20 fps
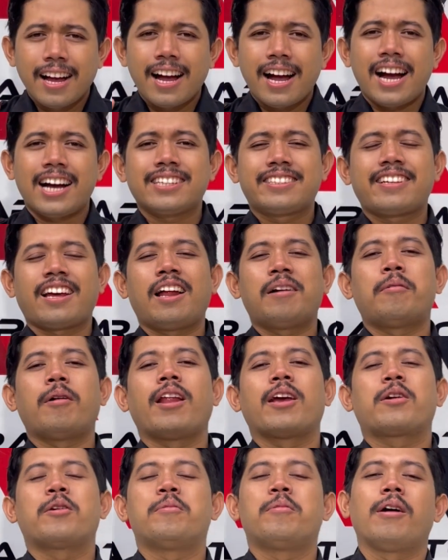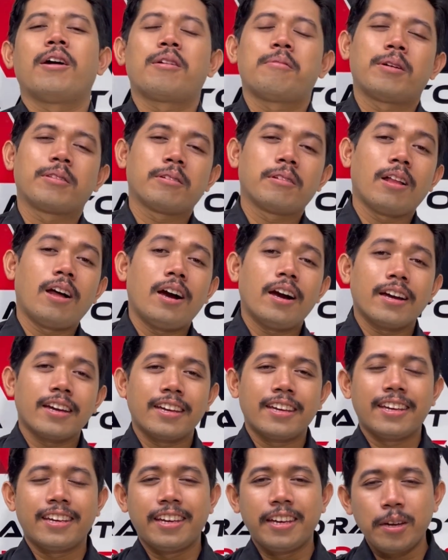Assalamualaikum warahmatullahi
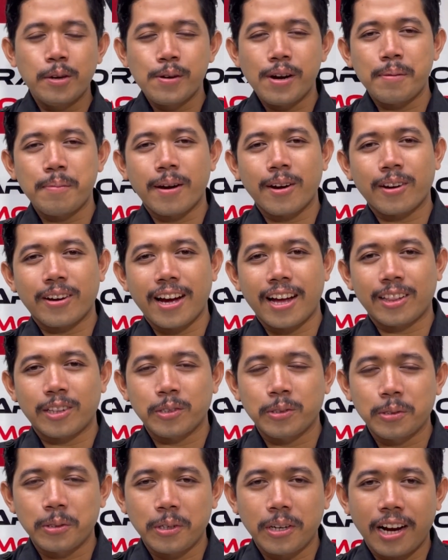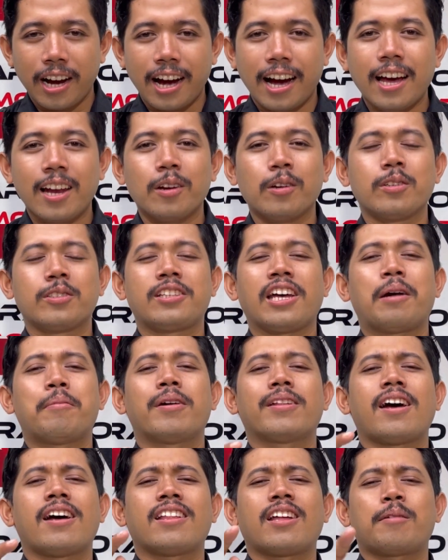wabarakatuh Halo
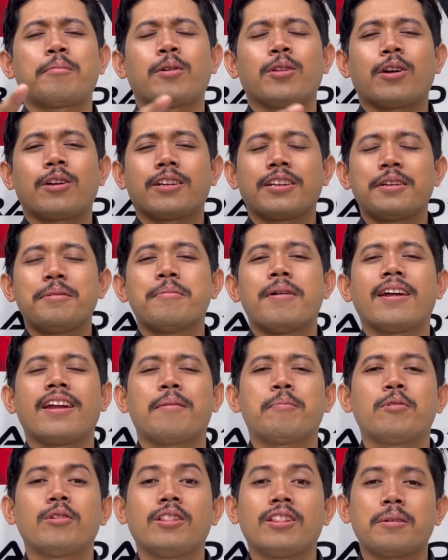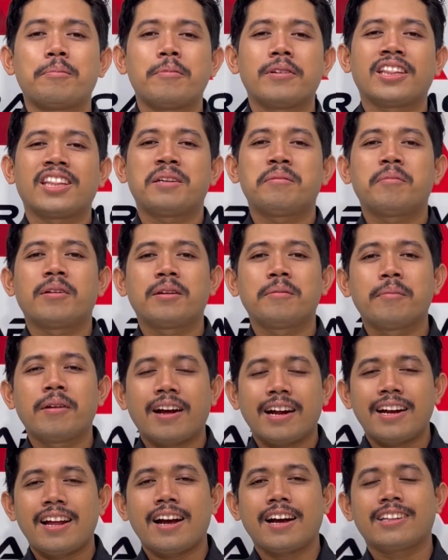sahabat Anar Motor dimanapun teman-teman
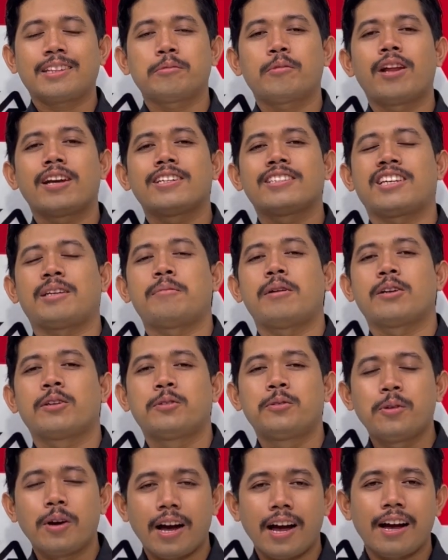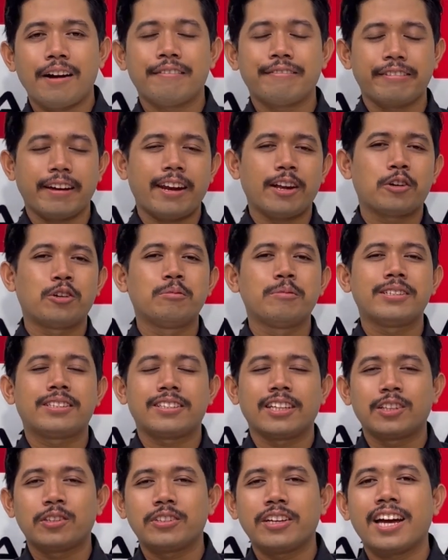berada Ketemu lagi sama gua Ferry Kumis
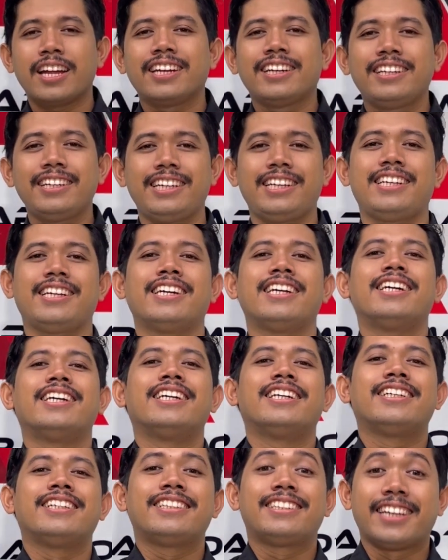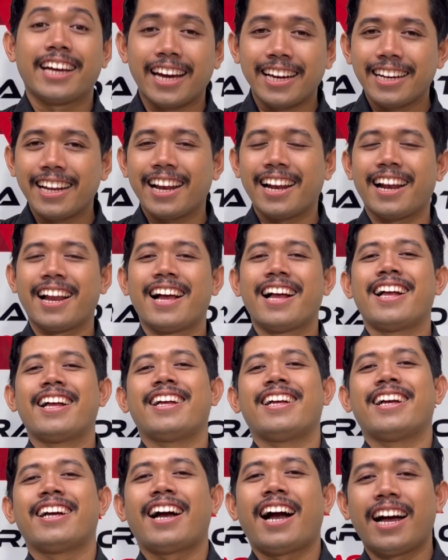tentunya di channel
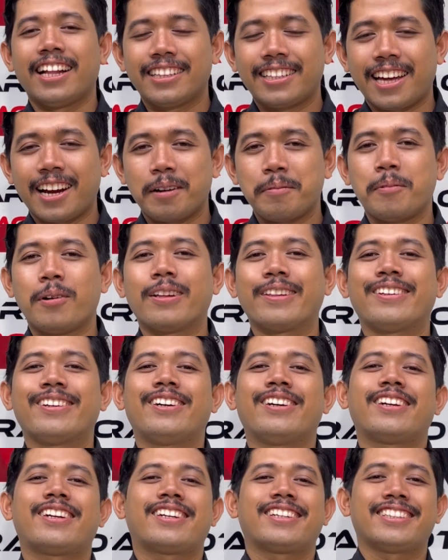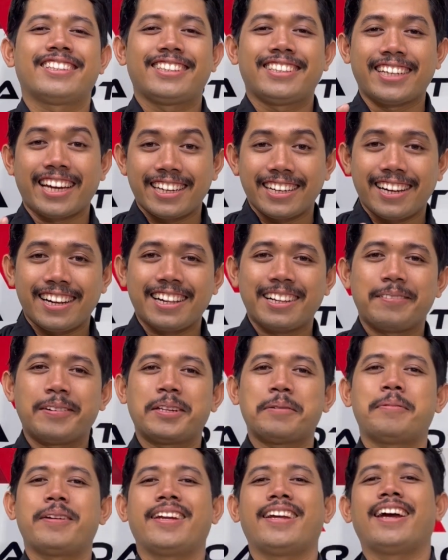Antara Motor Channel
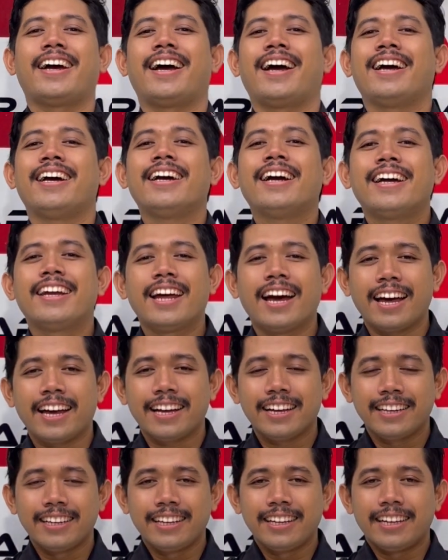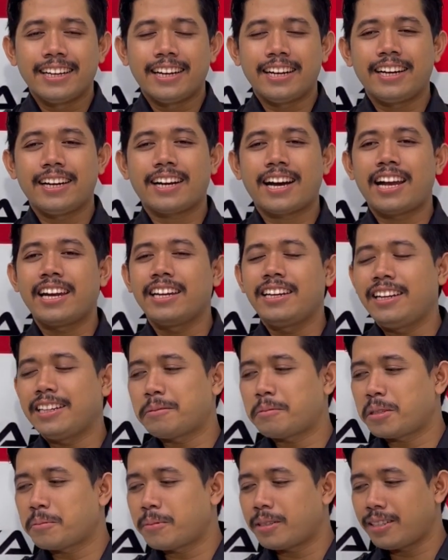teman-teman ya Nah uh, kali ini
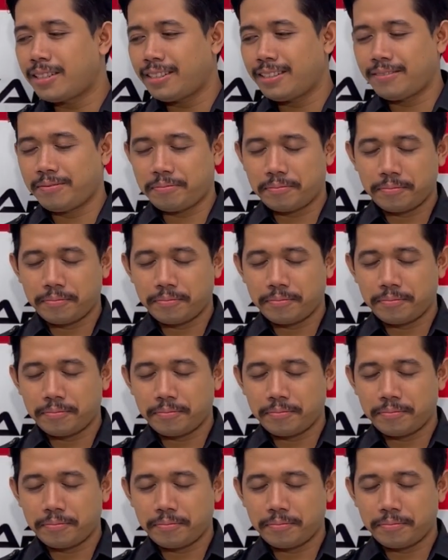teman-teman